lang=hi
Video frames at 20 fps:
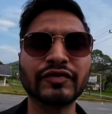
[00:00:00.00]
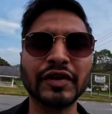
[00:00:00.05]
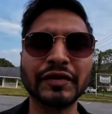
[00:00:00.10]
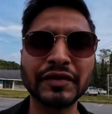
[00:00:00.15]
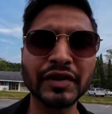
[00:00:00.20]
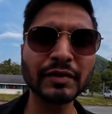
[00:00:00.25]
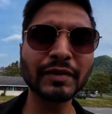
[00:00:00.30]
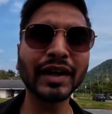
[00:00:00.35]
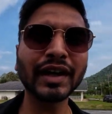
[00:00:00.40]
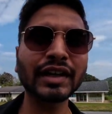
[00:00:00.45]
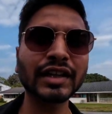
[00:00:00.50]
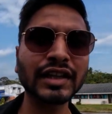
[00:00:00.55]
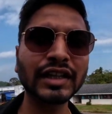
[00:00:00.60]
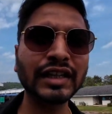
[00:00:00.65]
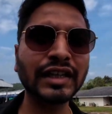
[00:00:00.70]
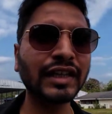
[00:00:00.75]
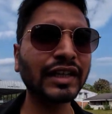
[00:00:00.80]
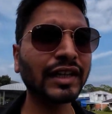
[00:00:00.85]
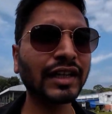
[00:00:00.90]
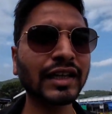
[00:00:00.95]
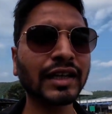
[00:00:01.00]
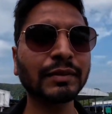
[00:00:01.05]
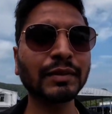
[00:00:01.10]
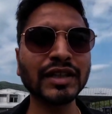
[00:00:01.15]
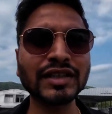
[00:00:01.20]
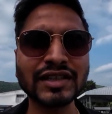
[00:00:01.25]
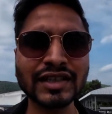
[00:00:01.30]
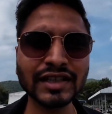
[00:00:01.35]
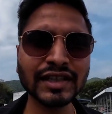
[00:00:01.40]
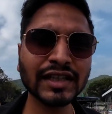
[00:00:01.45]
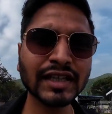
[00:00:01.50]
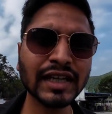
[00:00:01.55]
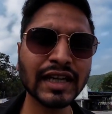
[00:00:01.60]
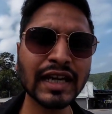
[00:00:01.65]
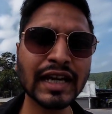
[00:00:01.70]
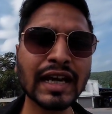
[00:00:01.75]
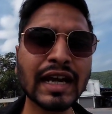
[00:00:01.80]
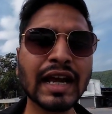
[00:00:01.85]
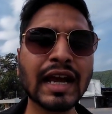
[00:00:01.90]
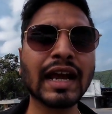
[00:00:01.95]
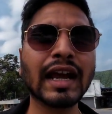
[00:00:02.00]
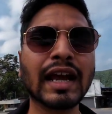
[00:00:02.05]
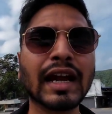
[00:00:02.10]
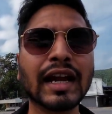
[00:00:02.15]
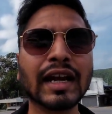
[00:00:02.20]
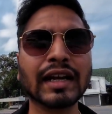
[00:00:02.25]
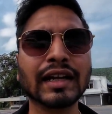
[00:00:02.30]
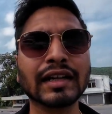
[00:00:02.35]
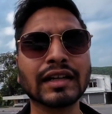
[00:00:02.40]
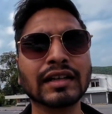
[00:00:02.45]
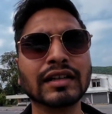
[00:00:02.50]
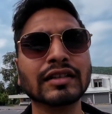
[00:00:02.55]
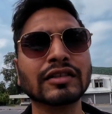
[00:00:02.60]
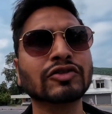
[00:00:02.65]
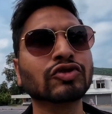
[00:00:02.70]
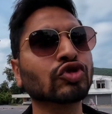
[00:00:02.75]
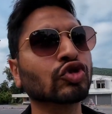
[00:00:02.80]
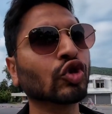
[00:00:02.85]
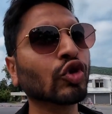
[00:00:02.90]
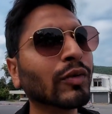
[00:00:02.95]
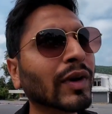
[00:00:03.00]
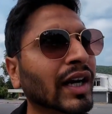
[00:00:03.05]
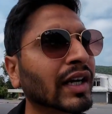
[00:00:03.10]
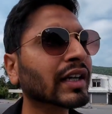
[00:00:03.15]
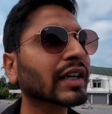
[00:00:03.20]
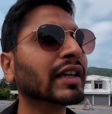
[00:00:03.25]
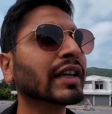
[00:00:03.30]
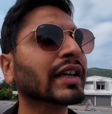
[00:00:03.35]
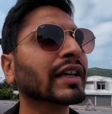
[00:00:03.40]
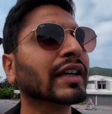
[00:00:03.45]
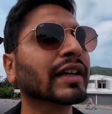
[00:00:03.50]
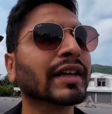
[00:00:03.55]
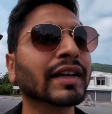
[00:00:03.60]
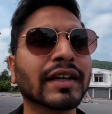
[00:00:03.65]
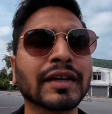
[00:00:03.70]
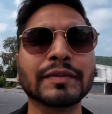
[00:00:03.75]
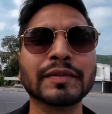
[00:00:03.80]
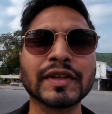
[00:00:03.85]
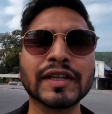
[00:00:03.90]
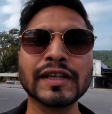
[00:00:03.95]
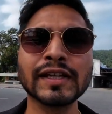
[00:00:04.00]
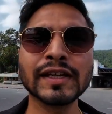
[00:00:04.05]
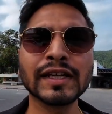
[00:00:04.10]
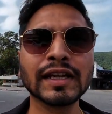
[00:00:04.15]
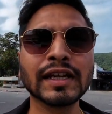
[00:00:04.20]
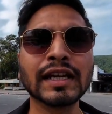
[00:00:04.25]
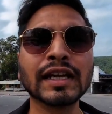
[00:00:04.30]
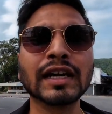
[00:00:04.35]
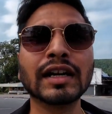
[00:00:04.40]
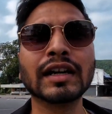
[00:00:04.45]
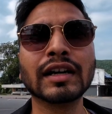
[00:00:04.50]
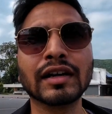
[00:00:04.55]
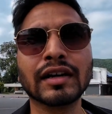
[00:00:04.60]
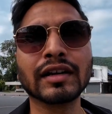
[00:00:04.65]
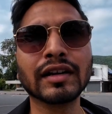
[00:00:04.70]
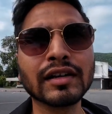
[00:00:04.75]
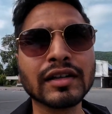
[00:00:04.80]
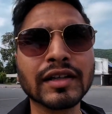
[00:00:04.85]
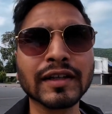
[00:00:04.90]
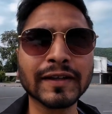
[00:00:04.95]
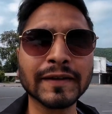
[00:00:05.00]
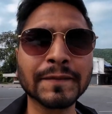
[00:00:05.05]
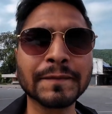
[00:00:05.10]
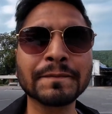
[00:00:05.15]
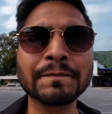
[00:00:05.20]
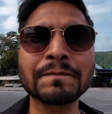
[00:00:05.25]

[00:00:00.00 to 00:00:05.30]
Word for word: 50 बाट की टिकट है बच्चे की एंड 100 बाट की टिकट है आपकी अडल्ट की